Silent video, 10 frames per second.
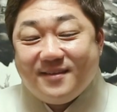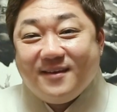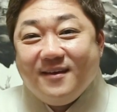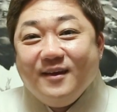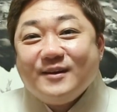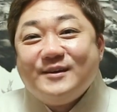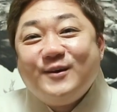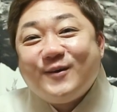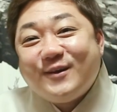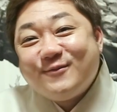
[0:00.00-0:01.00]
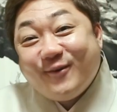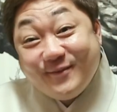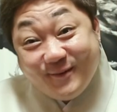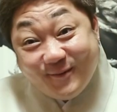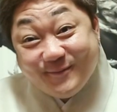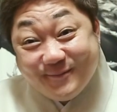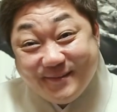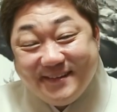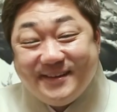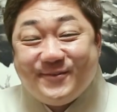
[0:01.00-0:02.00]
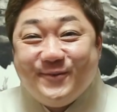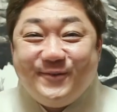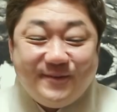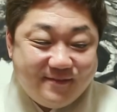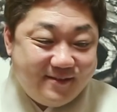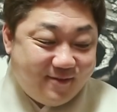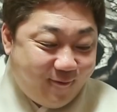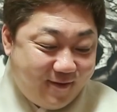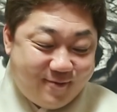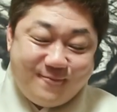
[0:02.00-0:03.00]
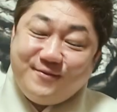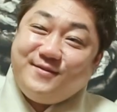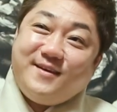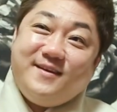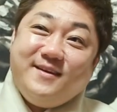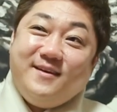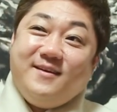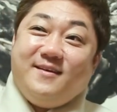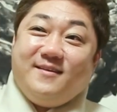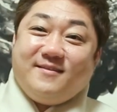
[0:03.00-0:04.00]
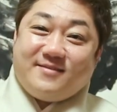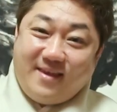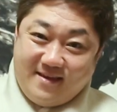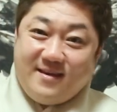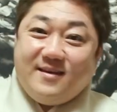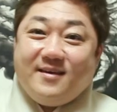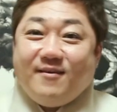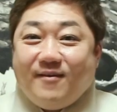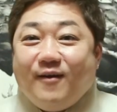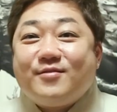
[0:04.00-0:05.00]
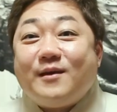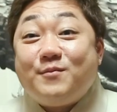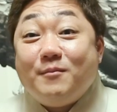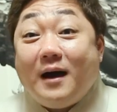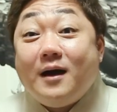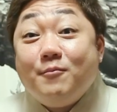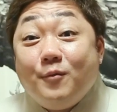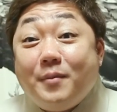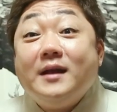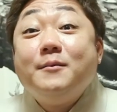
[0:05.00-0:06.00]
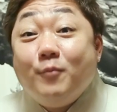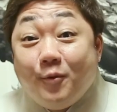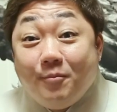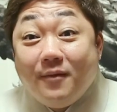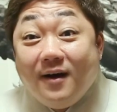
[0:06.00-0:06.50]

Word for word: 그거라도 건질 그거라도 건질려는 네. 분들이 있고. 근데 저 같으면 이제 어차피 망한 몸, 베린 몸.